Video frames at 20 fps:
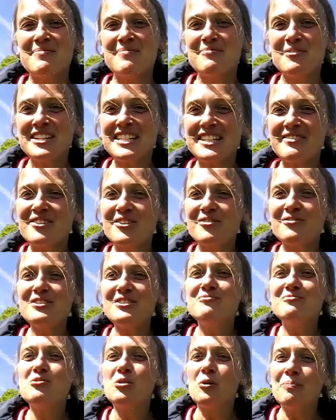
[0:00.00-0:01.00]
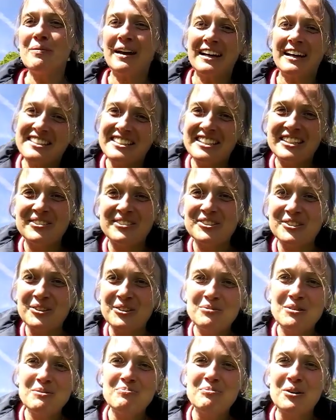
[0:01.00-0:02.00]
Moi, j'avais envie de vous remercier
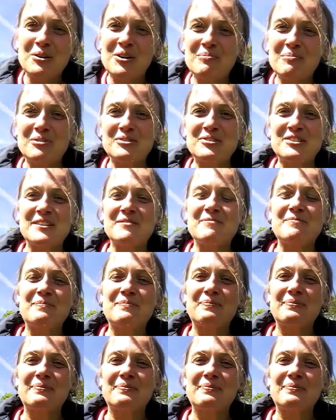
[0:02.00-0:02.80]
aujourd'hui pour commencer.